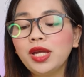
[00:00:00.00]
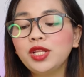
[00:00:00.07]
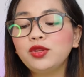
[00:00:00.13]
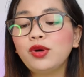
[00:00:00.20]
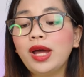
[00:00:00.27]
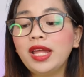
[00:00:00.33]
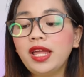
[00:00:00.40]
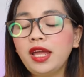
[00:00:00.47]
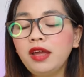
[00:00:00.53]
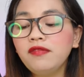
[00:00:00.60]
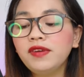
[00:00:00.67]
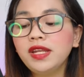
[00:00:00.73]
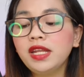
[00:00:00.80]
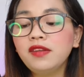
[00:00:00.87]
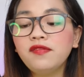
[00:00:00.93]
ito I
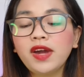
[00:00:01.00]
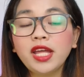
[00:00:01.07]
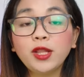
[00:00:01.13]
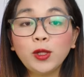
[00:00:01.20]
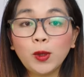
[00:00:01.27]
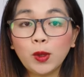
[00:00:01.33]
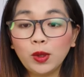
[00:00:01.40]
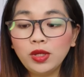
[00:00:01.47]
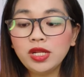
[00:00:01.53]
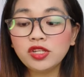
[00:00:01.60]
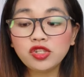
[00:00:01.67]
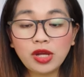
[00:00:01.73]
have an invite code.